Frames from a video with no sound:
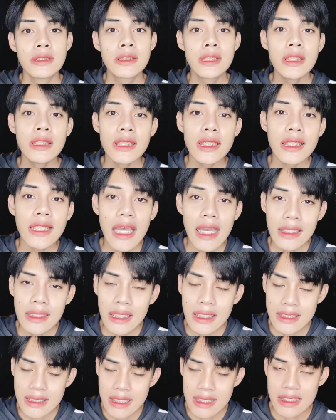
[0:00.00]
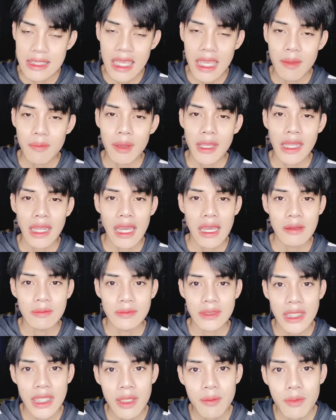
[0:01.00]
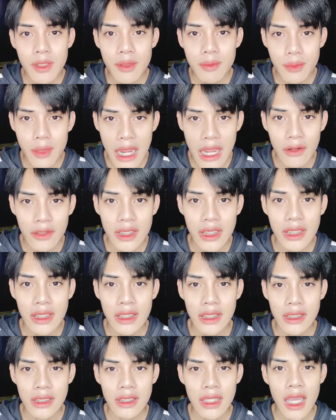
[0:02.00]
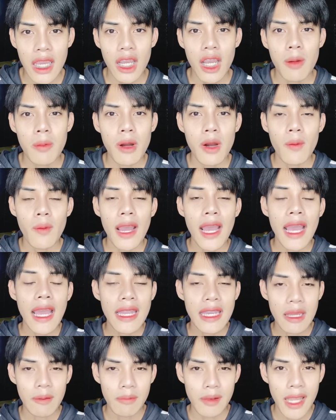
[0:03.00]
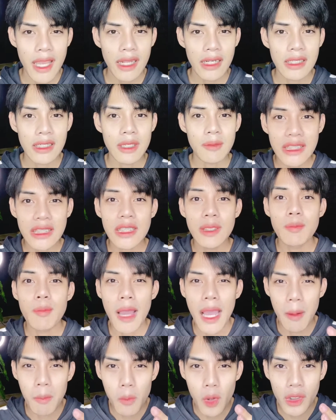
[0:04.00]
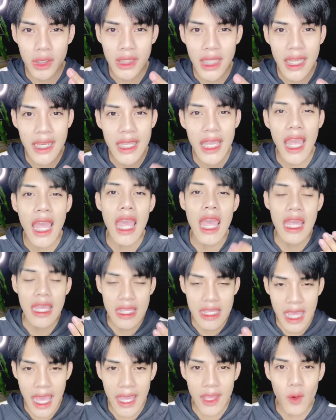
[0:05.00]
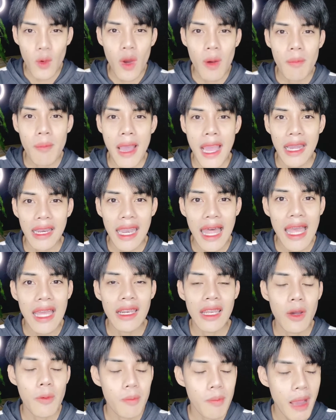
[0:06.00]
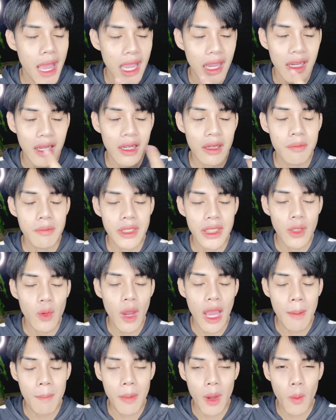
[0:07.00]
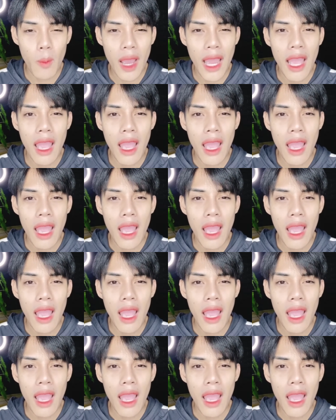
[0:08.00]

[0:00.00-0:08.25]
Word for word: งที่ต้าตัดสินใจไปทำที่บีพราวคลินิกเนี่ยก็เพราะว่าอันดับแรกเลยคือปากบนต้าเนี่ยใหญ่กว่าปากล่างแล้วปากก็มีความแบบว่า